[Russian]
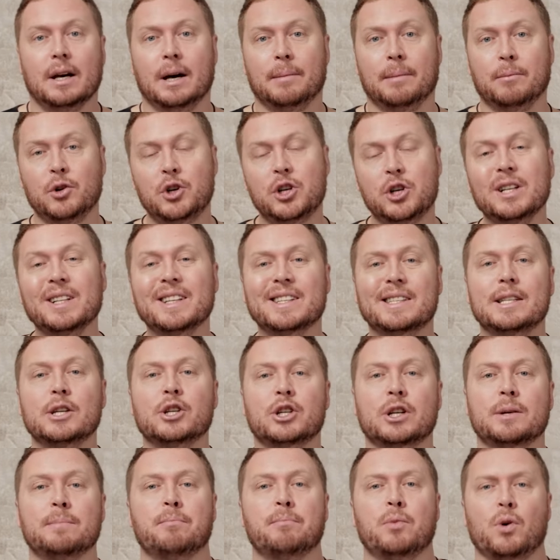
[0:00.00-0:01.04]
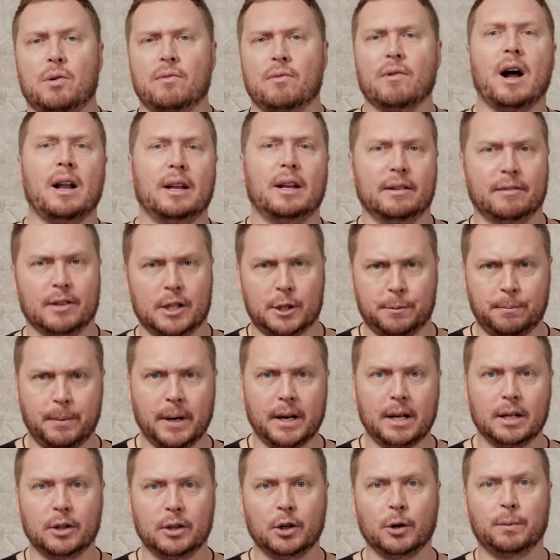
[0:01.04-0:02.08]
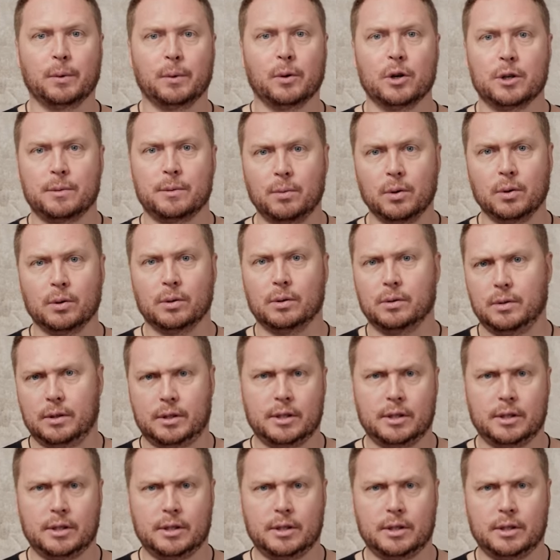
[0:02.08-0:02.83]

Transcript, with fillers: Мужчина слишком буквально воспринял ее просьбу,